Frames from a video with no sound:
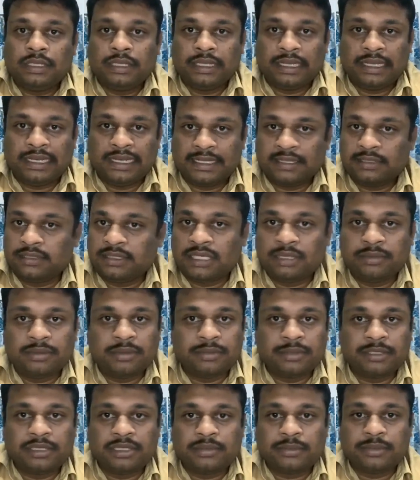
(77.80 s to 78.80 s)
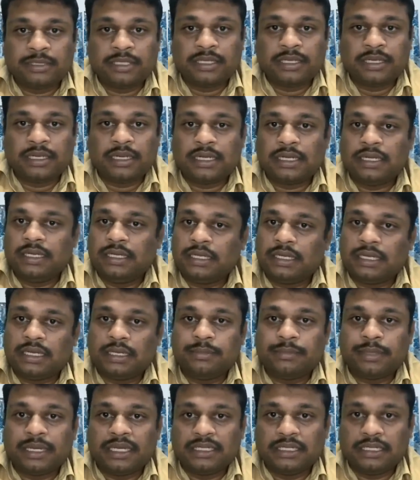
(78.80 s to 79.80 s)
எல்லோரும் தனிமைப்படுத்தப்பட்டிருக்காங்க
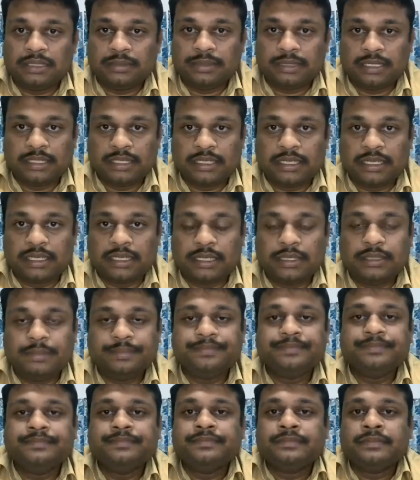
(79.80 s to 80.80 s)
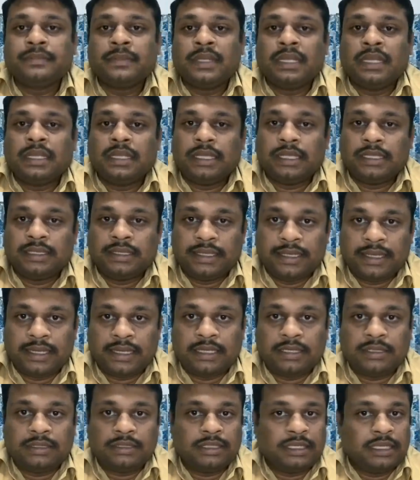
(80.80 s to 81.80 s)
எல்லாம் பாதுகாப்பாக இருக்காங்க எந்த
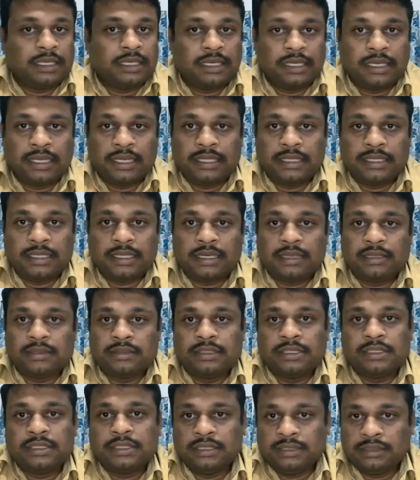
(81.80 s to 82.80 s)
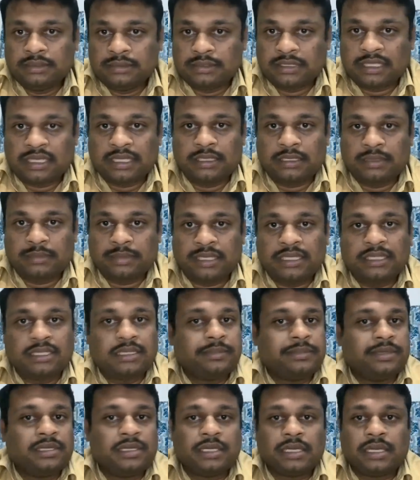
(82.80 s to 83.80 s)
இடம் என்ன ஏதுங்கிறத வந்துட்டு தா
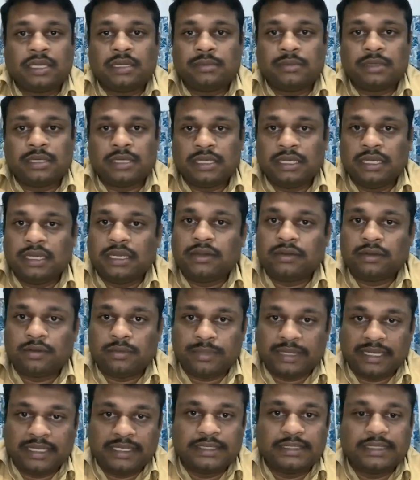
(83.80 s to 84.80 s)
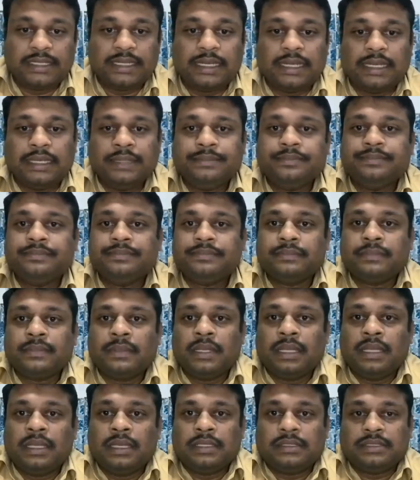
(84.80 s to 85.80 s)
பாதுகாப்பின் காரணமாக அவங்க பகிர்ந்துக்கல
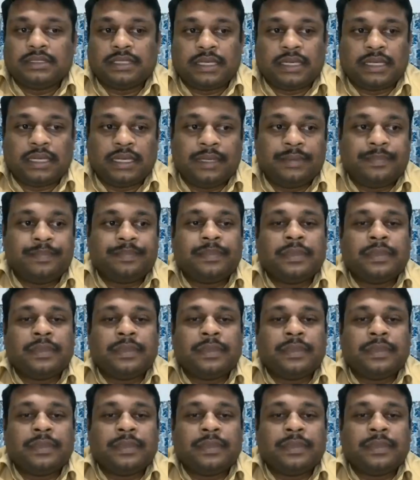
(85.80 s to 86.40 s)
சரிங்களா